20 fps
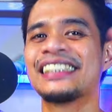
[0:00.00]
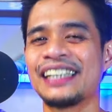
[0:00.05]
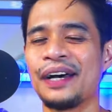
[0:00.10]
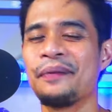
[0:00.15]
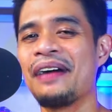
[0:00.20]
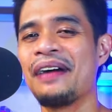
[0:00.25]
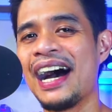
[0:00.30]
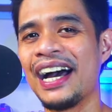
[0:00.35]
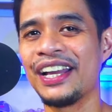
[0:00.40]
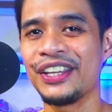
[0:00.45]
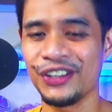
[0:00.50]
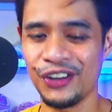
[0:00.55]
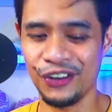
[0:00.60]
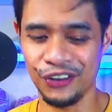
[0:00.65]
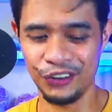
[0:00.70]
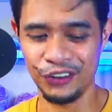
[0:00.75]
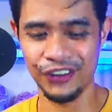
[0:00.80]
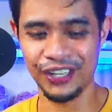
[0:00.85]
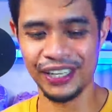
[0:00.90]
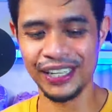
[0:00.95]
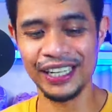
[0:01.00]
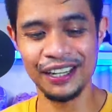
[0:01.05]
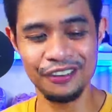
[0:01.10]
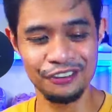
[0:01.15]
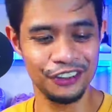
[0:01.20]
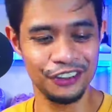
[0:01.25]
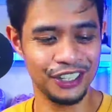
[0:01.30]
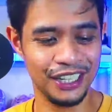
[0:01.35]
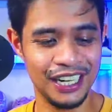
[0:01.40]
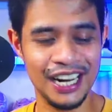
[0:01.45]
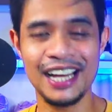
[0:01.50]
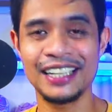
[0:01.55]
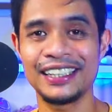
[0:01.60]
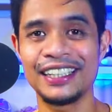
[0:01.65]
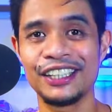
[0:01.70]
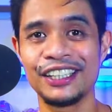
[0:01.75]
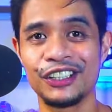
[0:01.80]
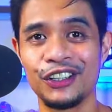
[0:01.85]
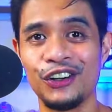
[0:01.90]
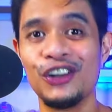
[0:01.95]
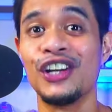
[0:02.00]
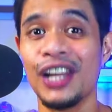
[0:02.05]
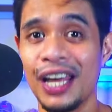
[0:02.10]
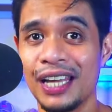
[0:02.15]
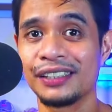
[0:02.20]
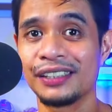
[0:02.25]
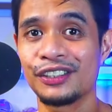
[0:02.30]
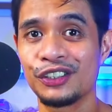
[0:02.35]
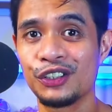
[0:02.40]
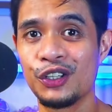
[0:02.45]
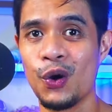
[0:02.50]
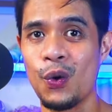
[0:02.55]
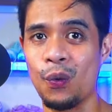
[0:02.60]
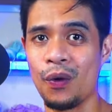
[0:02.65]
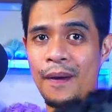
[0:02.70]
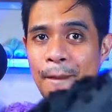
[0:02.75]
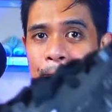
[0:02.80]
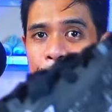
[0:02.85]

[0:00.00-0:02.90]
Samahan niyo ako, i-review na natin 'to, let's go.